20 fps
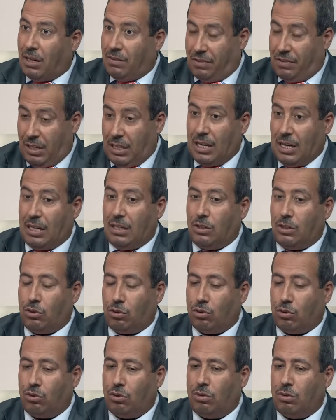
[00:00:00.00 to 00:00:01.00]
فيعني
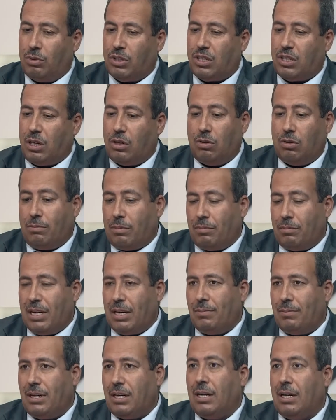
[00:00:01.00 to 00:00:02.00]
اتركوهم وشأنهم
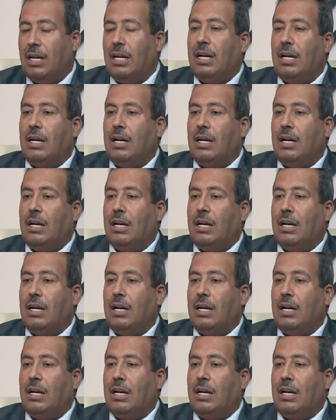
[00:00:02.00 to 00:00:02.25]
ما, ما